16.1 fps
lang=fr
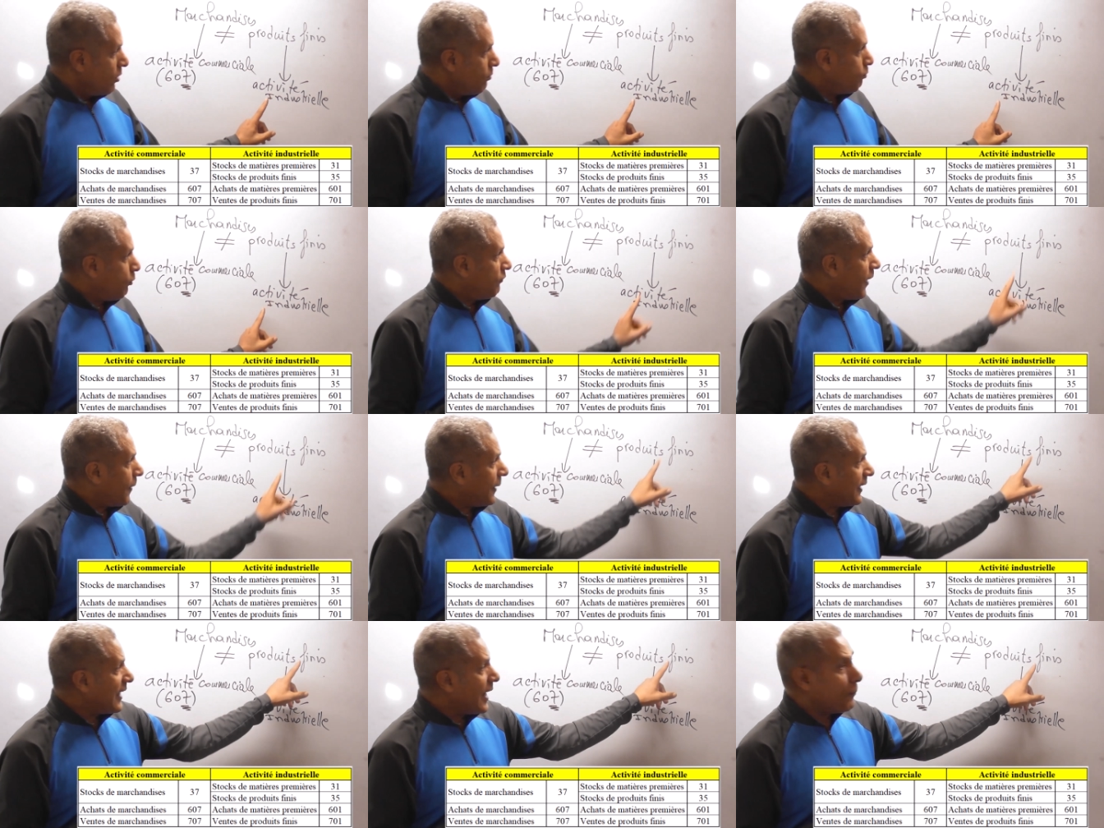Pour
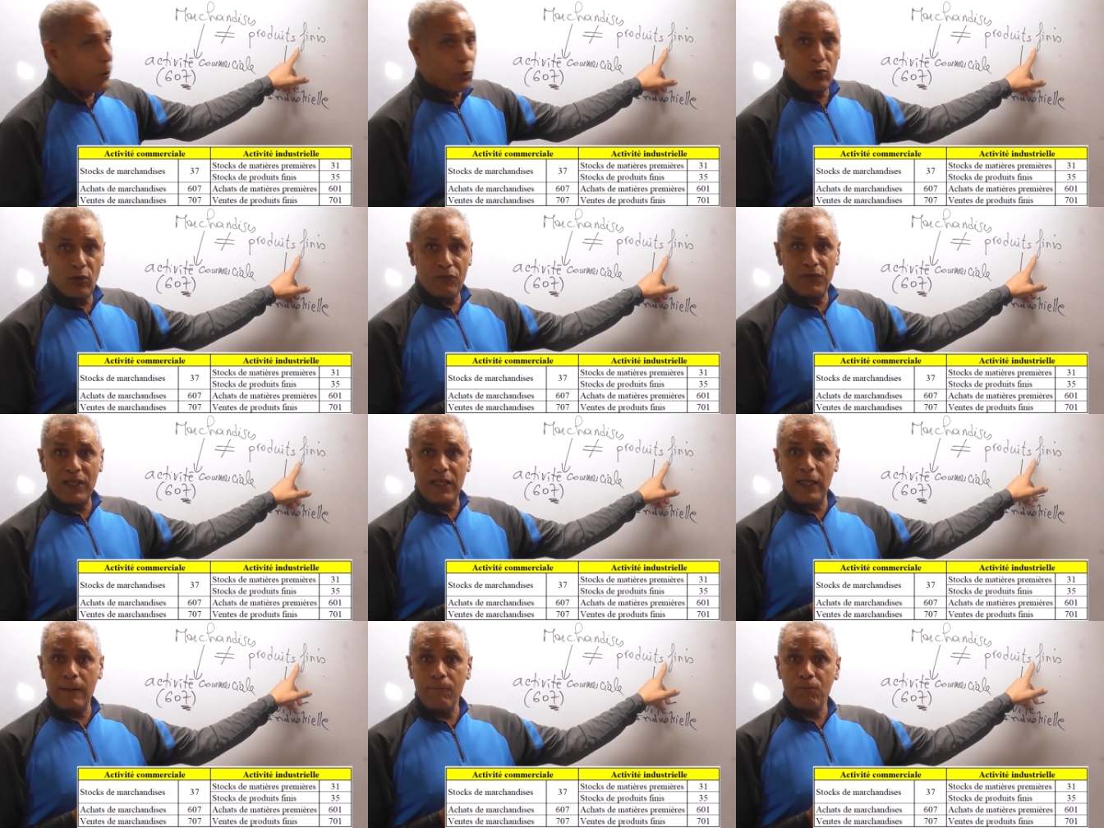fabriquer un produit
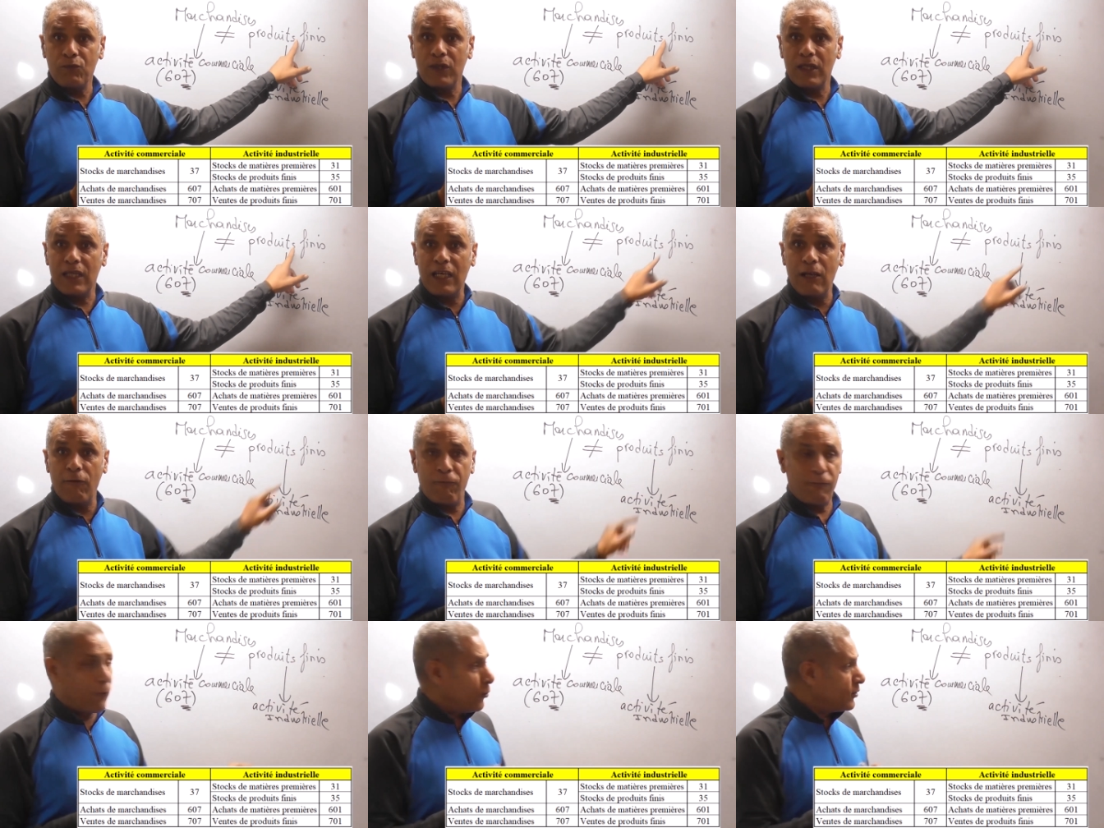fini, il
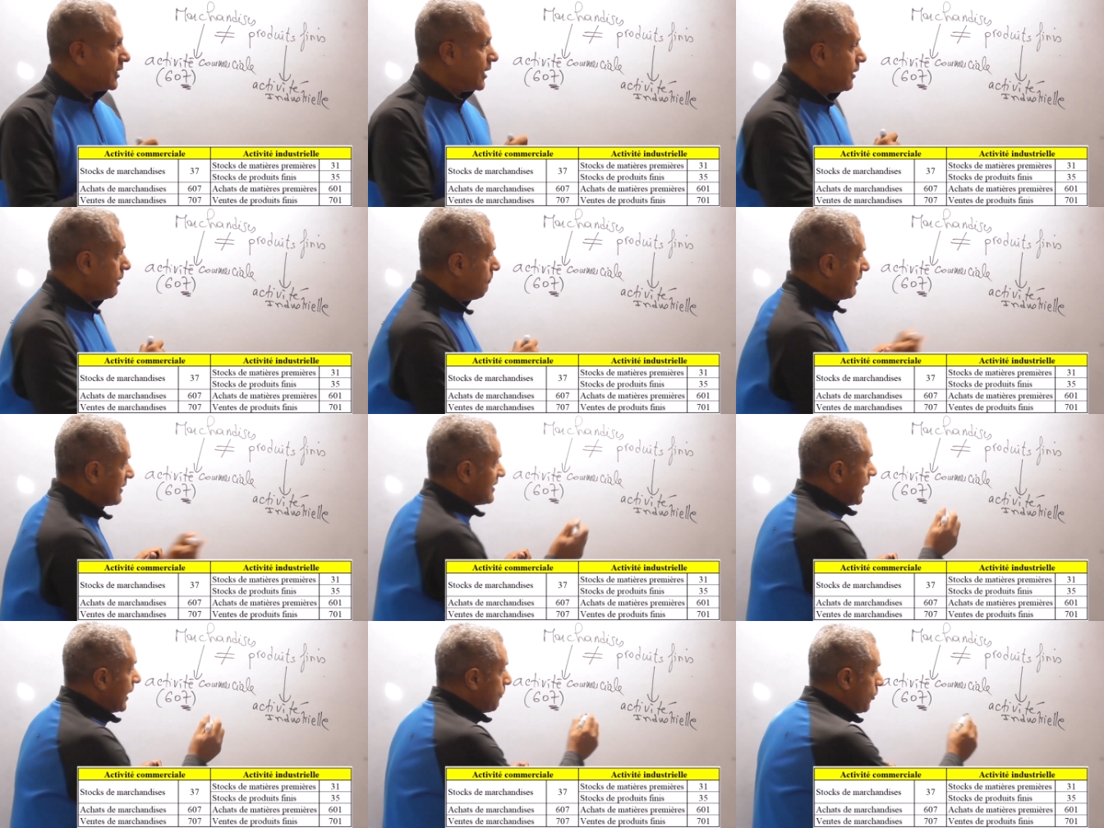faut des
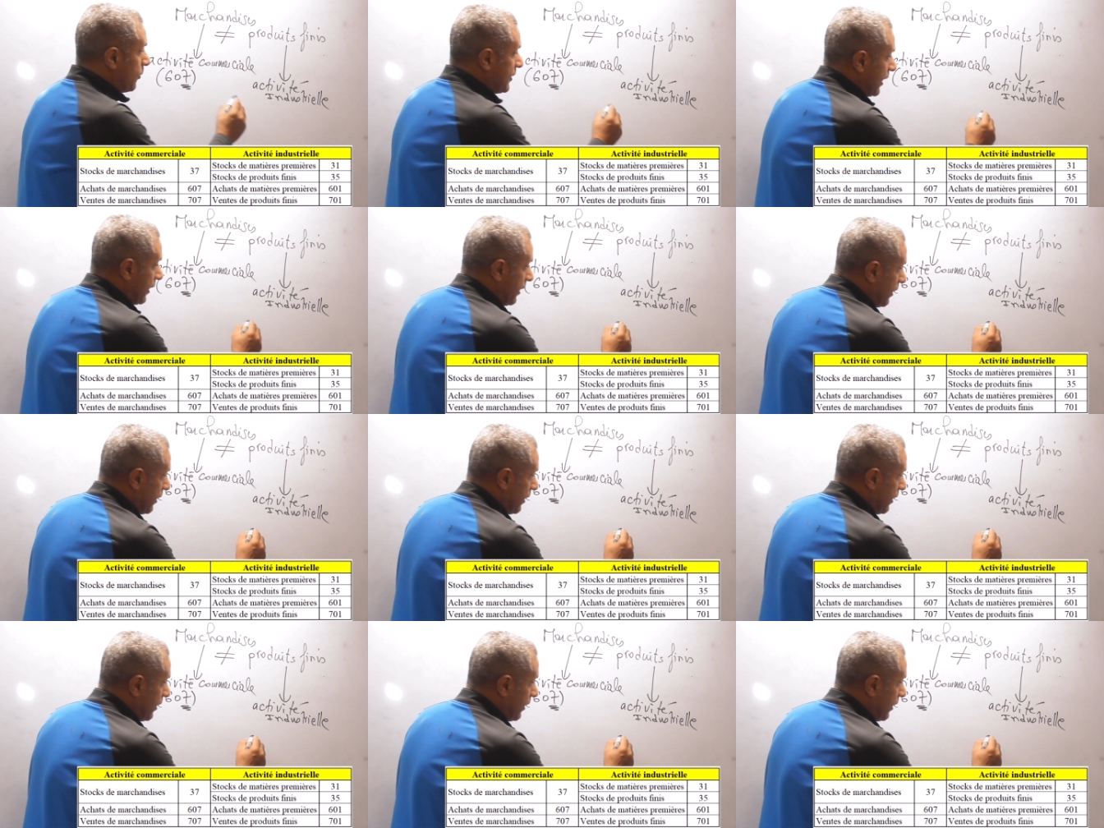matières premières.